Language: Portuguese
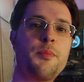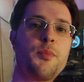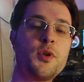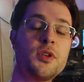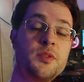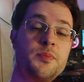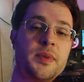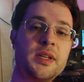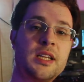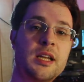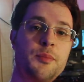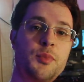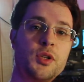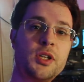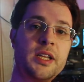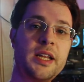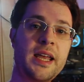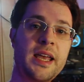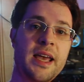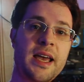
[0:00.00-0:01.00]
a próxima etapa
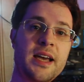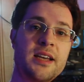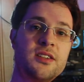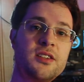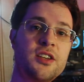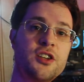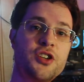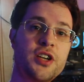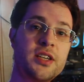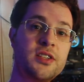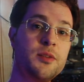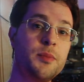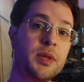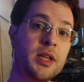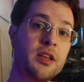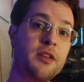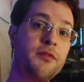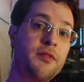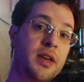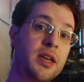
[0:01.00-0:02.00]
do NRS, que já é
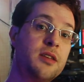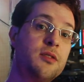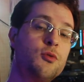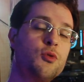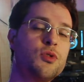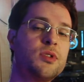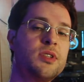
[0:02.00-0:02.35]
semana que vem, no